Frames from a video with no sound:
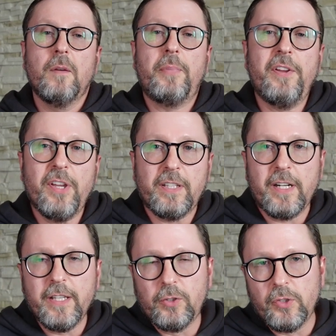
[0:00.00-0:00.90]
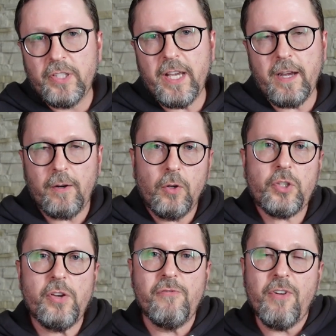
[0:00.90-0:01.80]
Привет, дорогие друзья!
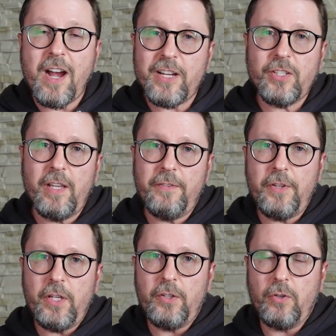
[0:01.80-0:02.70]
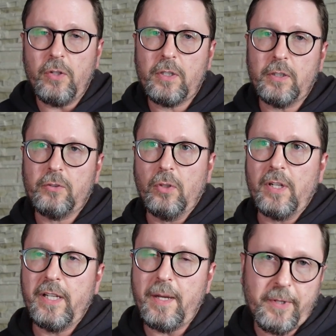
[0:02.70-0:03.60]
Очень важное видео,
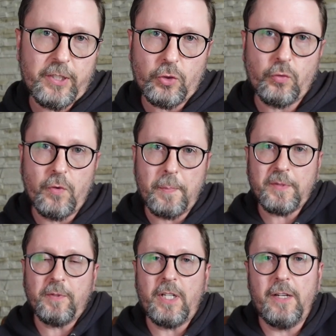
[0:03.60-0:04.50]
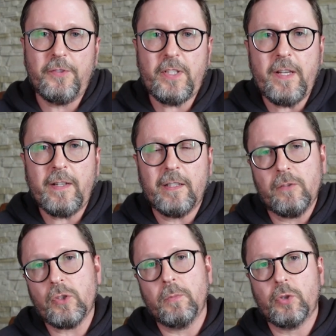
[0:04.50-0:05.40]
которое я бы хотел, чтобы вы посмотрели все, для
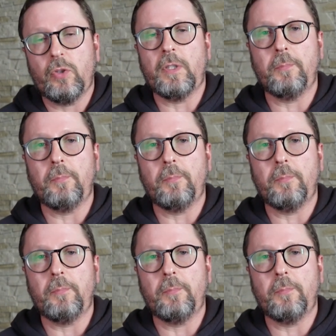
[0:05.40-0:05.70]
того, чтобы что-то